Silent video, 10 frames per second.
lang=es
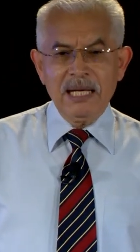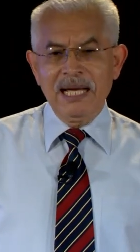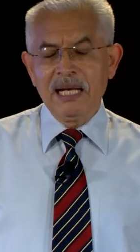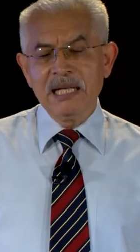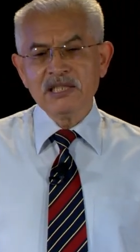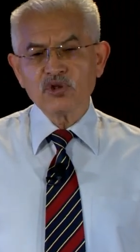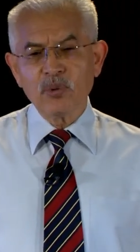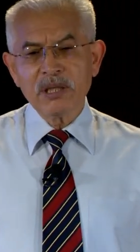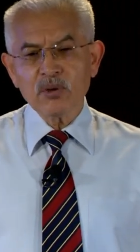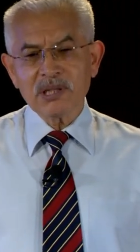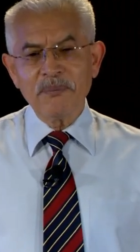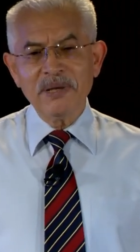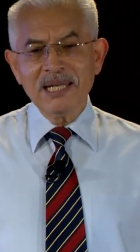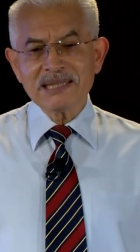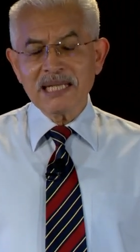El instrumento
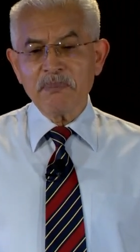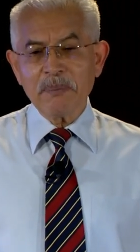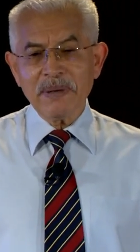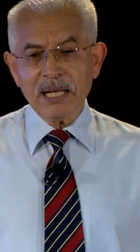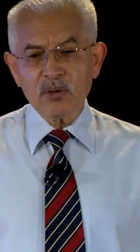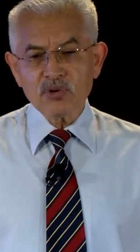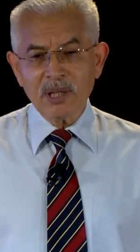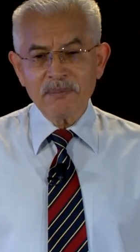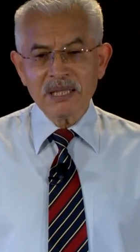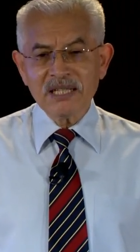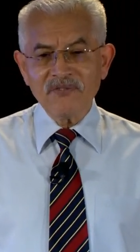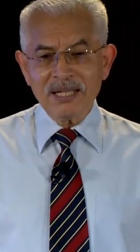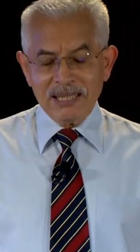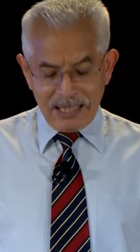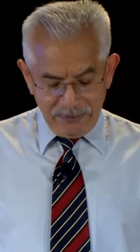también ya se ha preparado, solamente
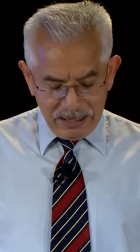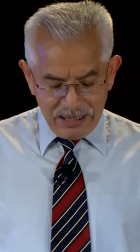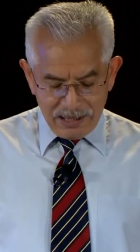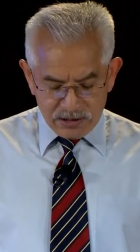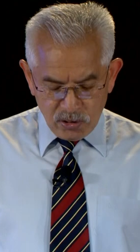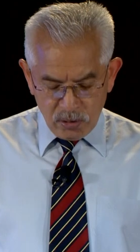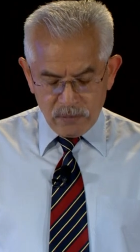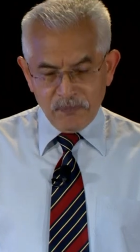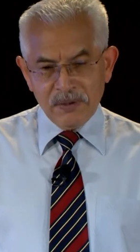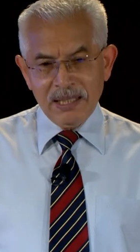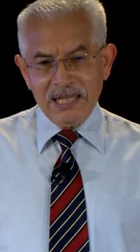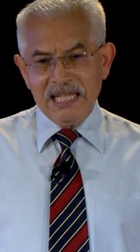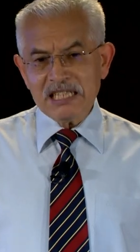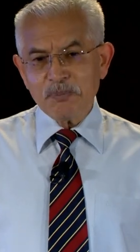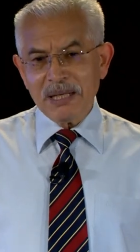falta la validación.
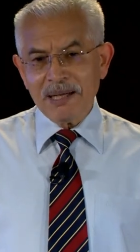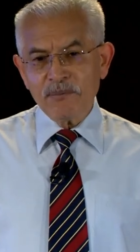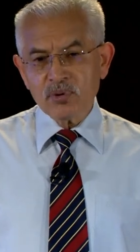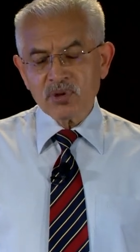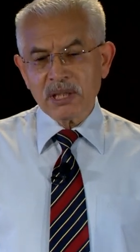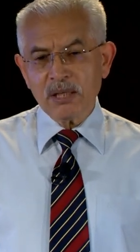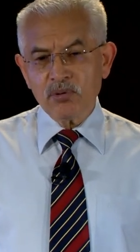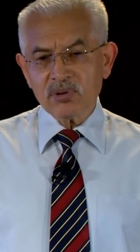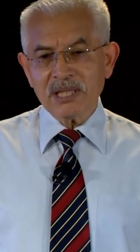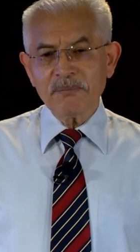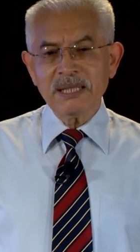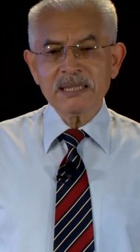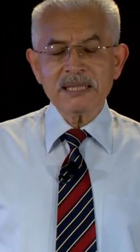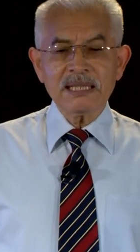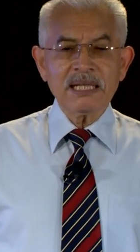Y esperamos que
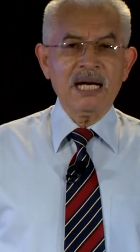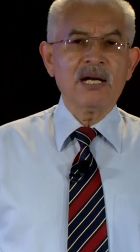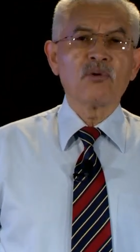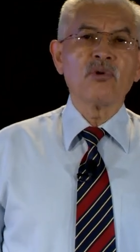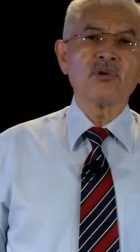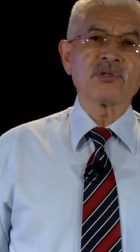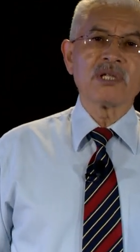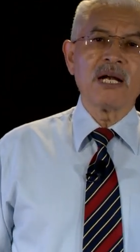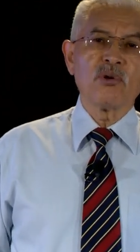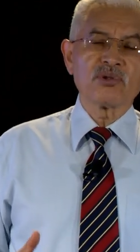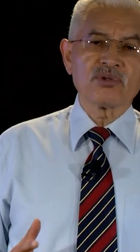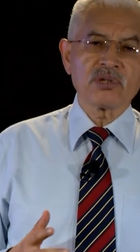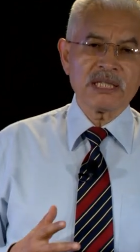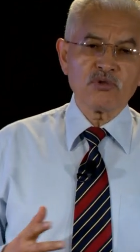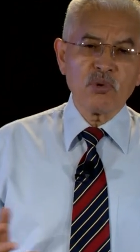justamente algunos de los
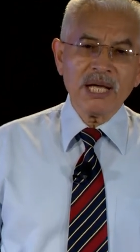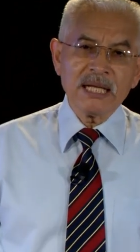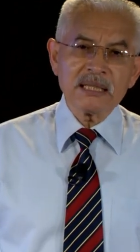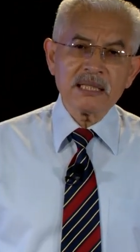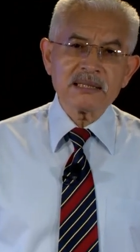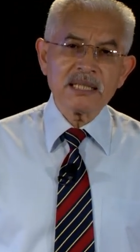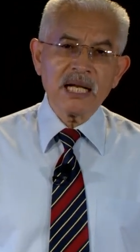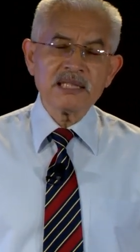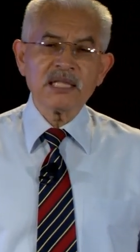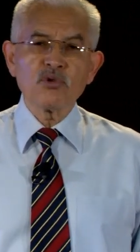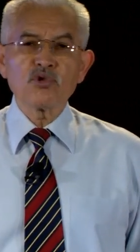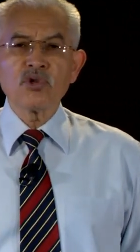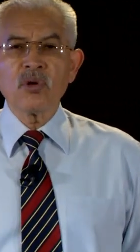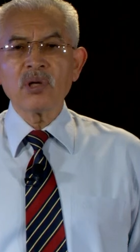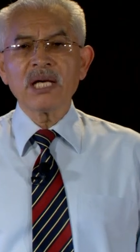estudiantes de la
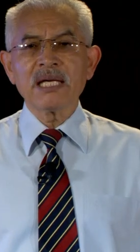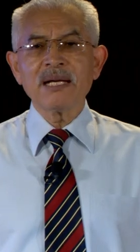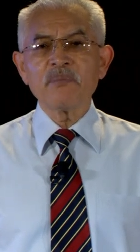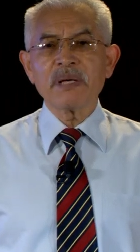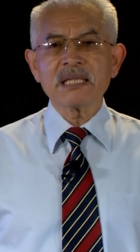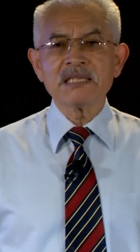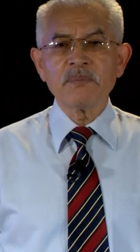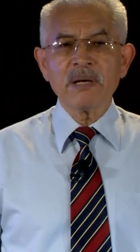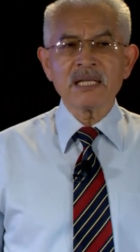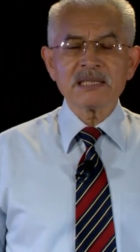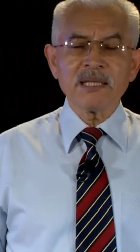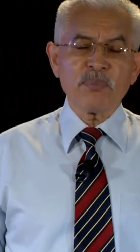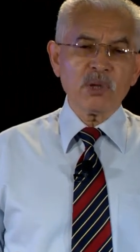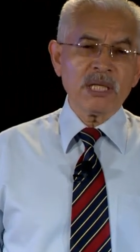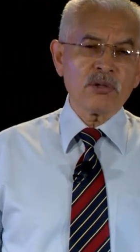institución que quieran participar de este
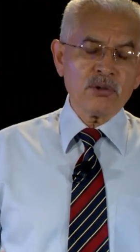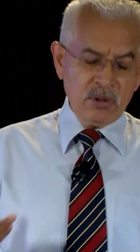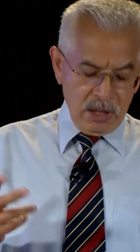proyecto